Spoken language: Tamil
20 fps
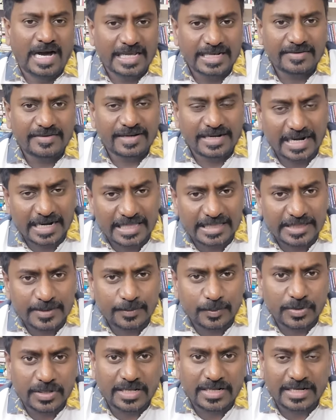ஆரவை கடத்தி
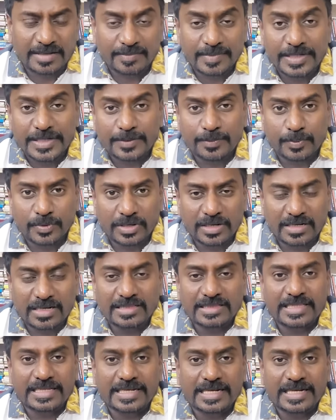போகிறாரா மீட்டு போகிறாரான்னு